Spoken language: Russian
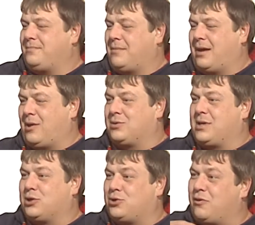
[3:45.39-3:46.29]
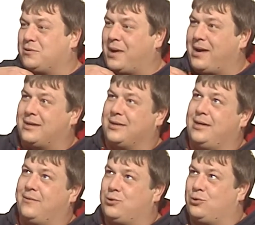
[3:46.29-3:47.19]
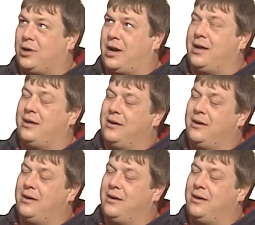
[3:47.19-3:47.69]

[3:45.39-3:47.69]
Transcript: А когда он сказал, что у вас богатый нефтью край,